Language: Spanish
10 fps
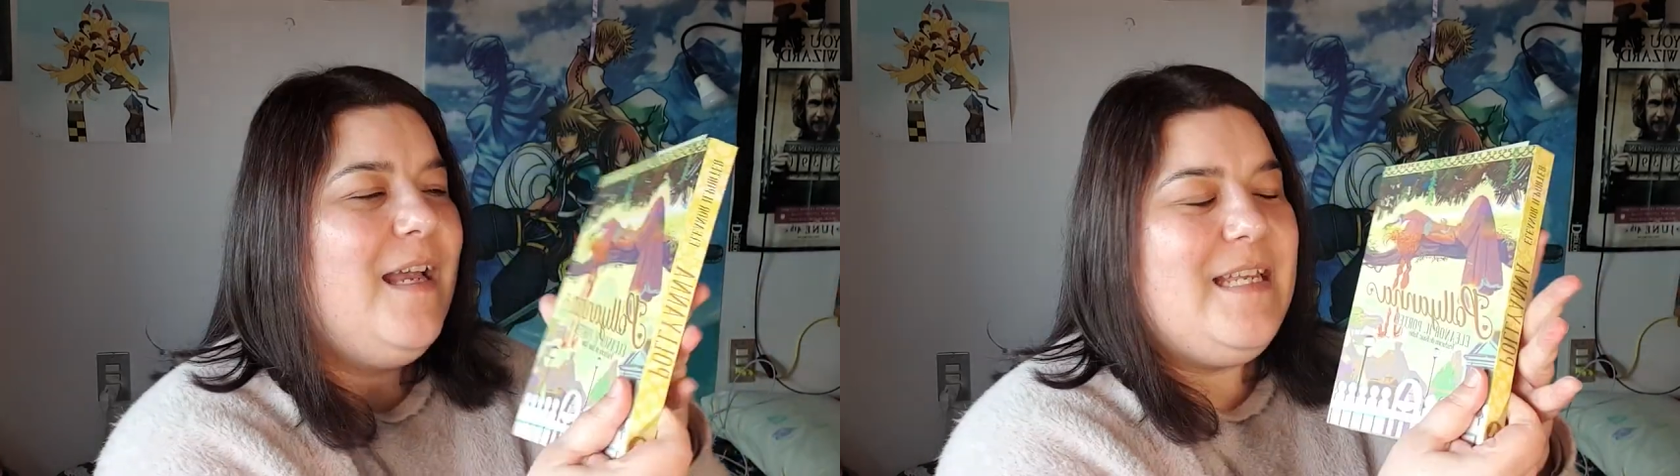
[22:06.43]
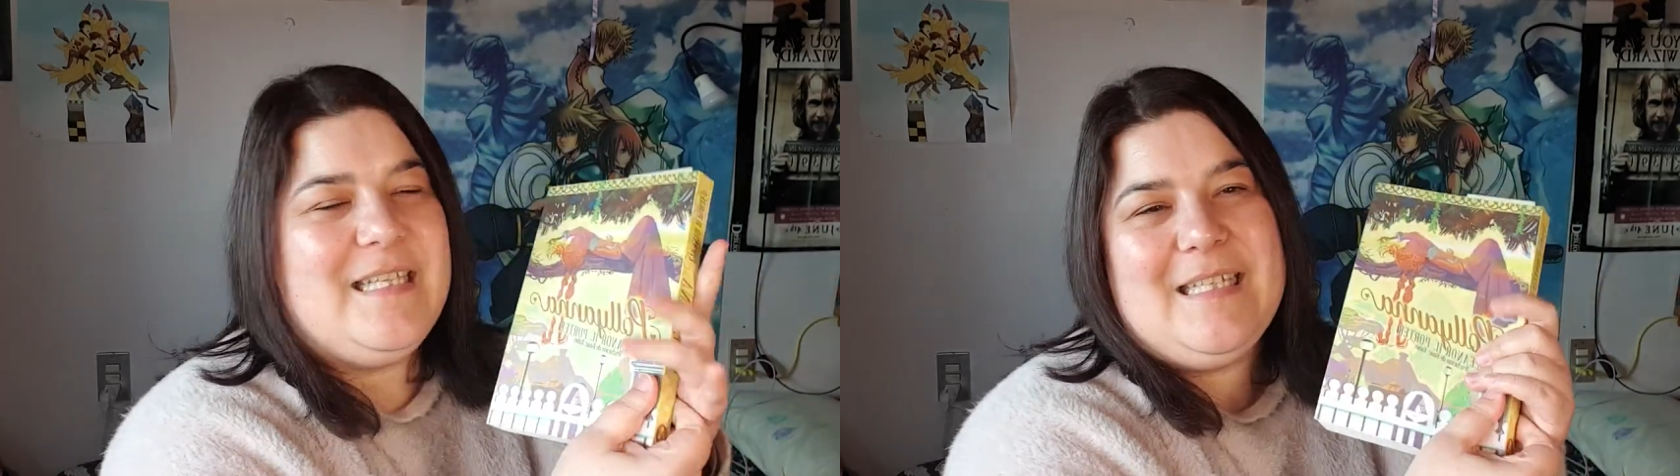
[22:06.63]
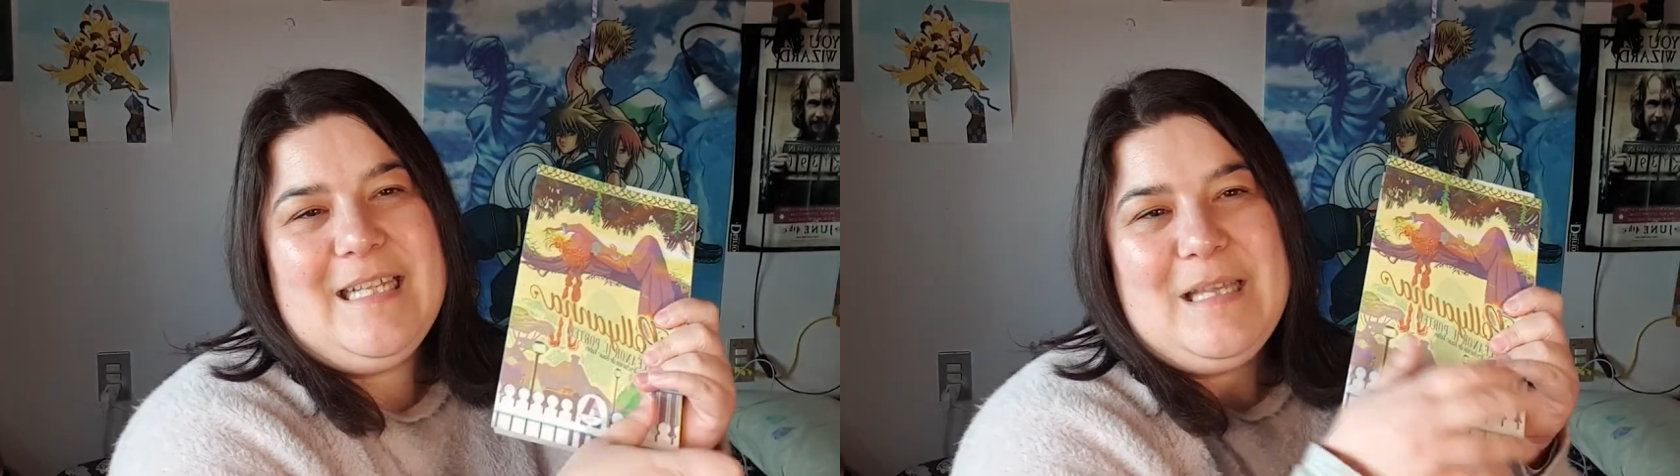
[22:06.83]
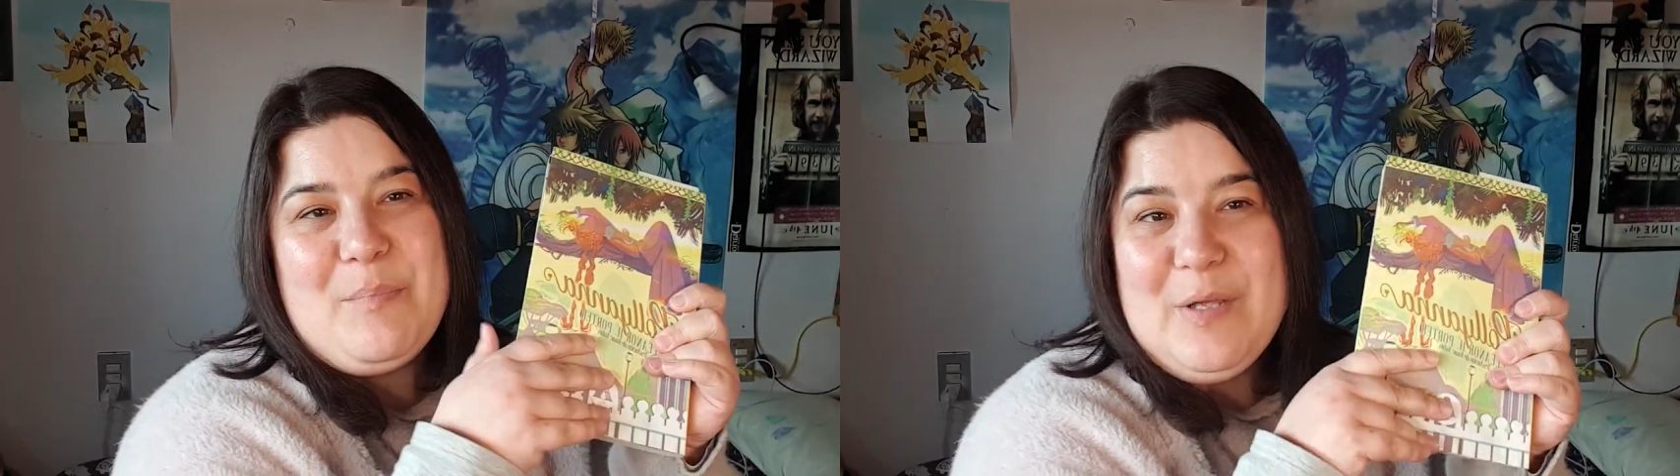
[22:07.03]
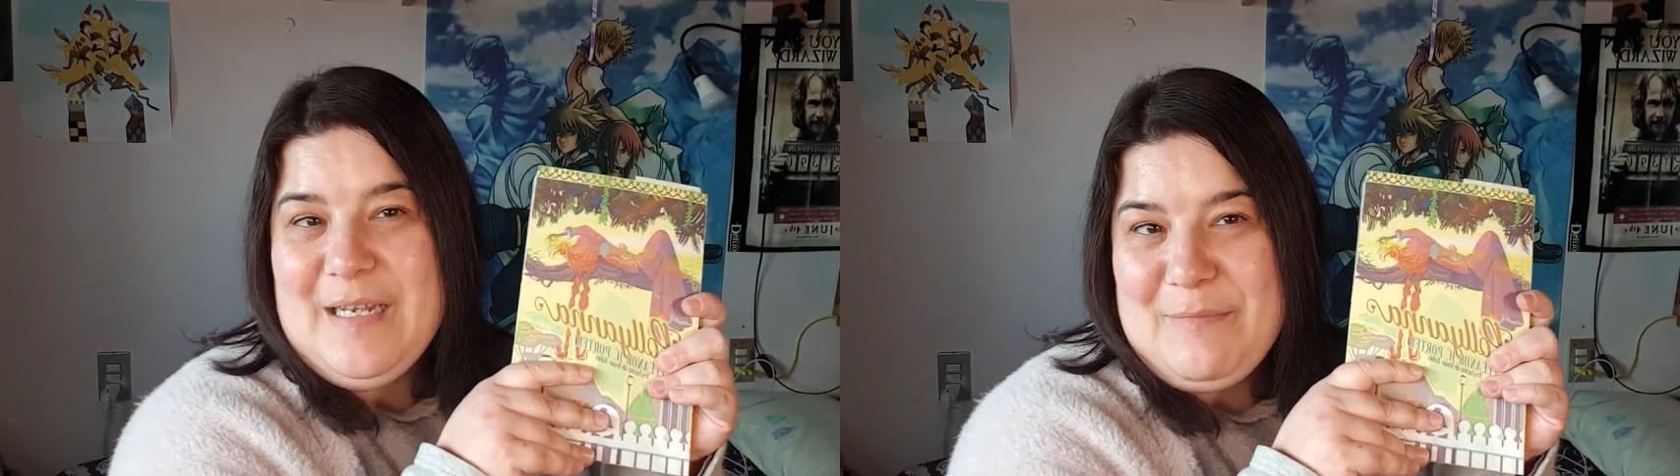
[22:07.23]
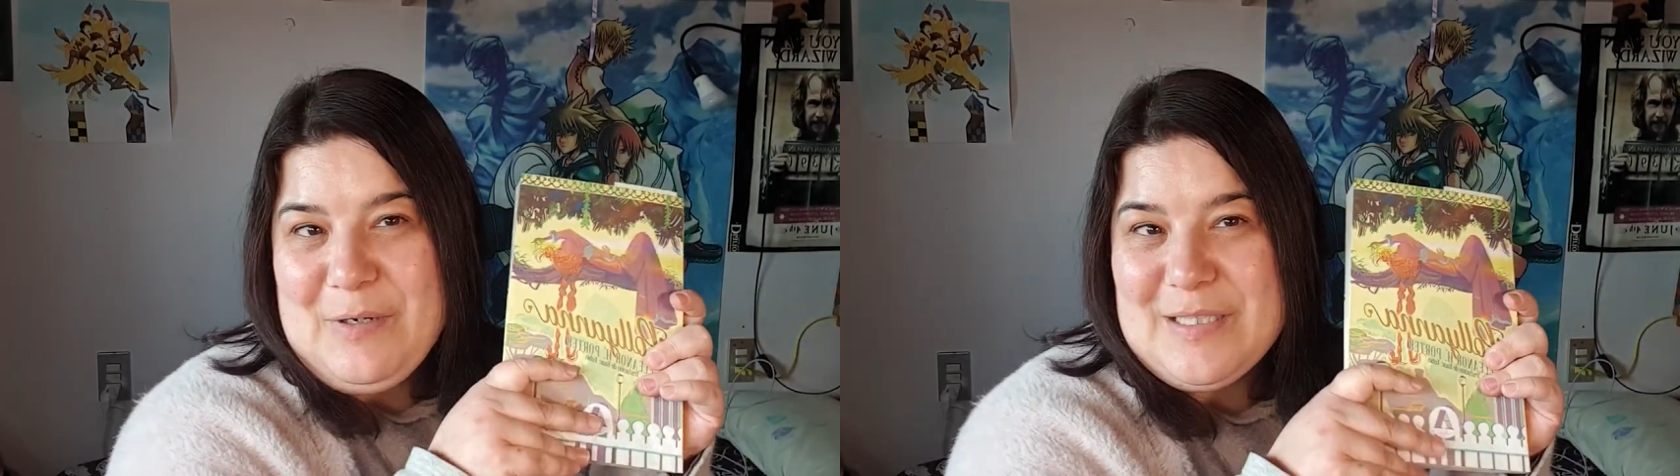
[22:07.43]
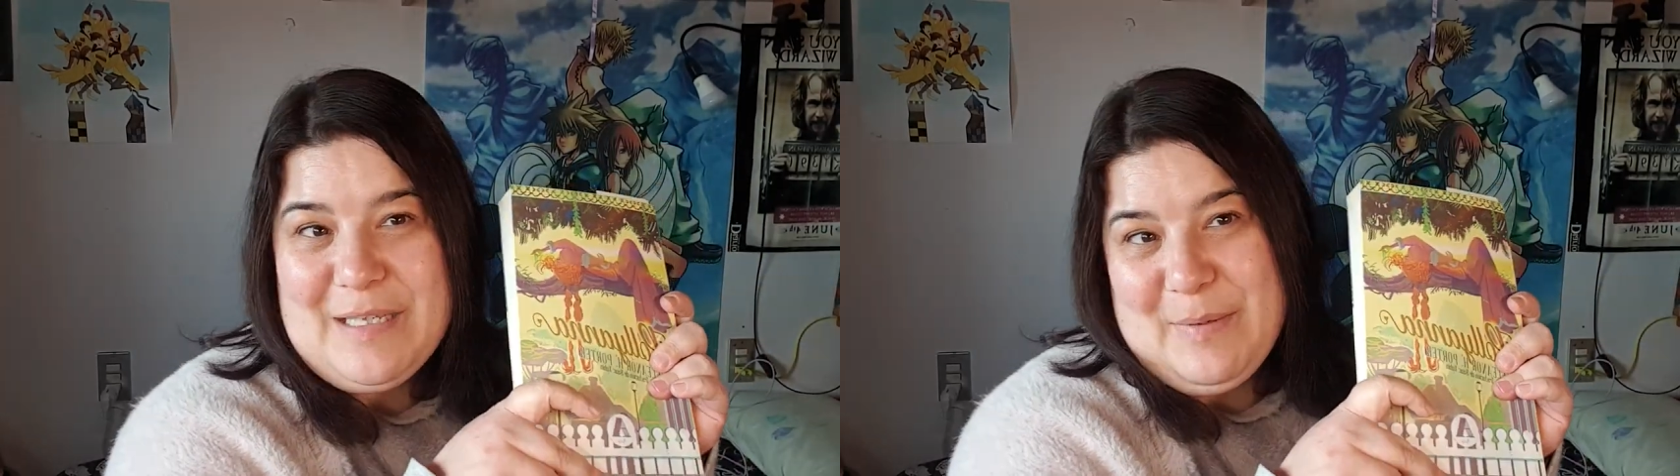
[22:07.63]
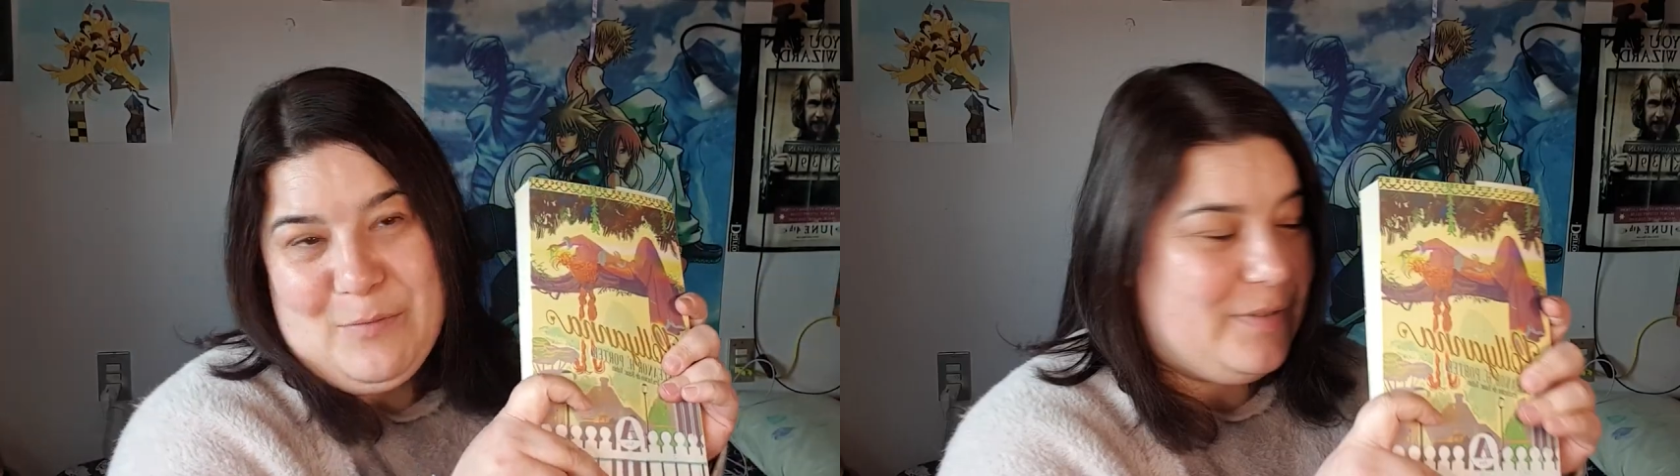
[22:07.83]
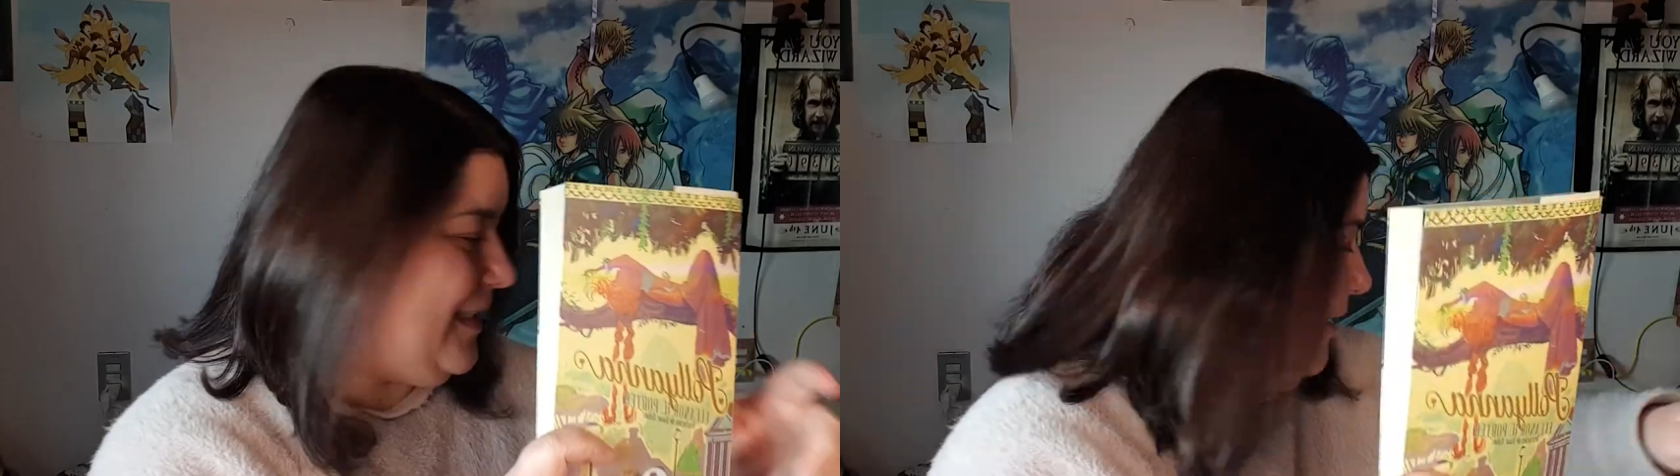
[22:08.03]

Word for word: Y este es el tipo de libros que me gusta.